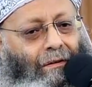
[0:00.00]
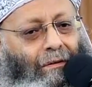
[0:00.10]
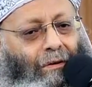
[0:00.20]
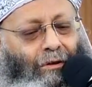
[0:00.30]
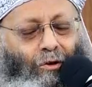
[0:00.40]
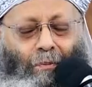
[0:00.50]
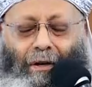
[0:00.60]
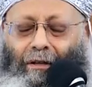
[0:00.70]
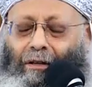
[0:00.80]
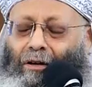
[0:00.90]

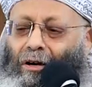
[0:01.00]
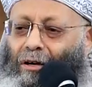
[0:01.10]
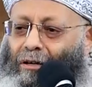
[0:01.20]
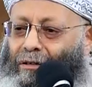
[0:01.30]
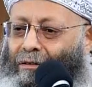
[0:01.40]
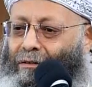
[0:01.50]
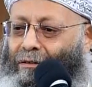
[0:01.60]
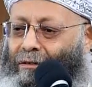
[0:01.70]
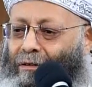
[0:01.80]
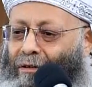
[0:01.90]
وتبغض الاخر
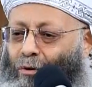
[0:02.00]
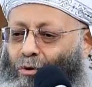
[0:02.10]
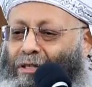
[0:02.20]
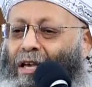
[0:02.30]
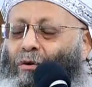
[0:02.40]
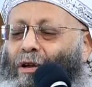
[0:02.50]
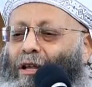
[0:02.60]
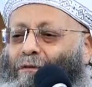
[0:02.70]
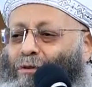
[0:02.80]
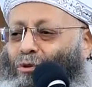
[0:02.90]
وساوى
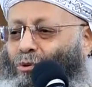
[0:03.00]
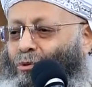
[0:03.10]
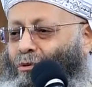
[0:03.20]
نفسه